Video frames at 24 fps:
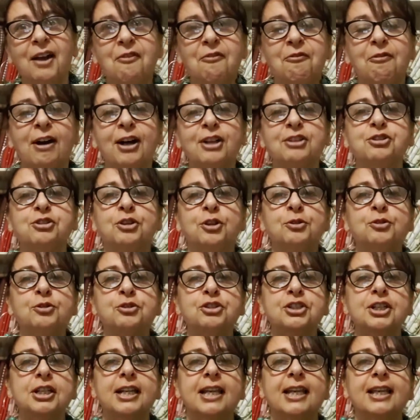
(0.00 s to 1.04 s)
faccio
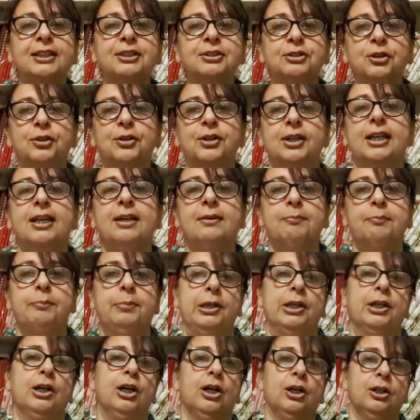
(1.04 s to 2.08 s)
l'uncinetto e
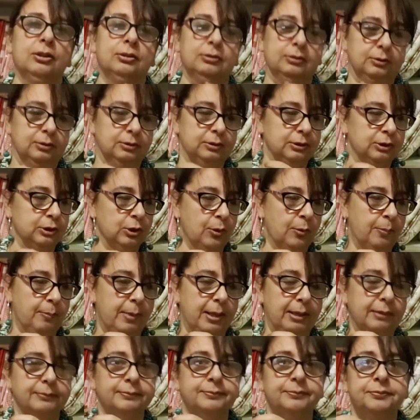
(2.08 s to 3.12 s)
però
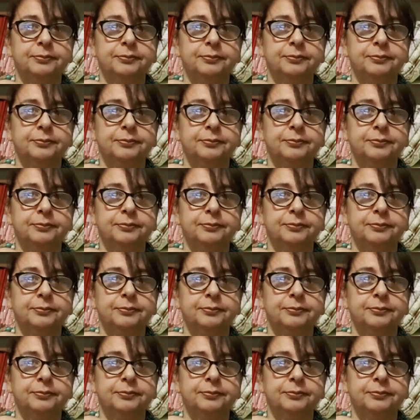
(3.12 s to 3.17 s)
insomma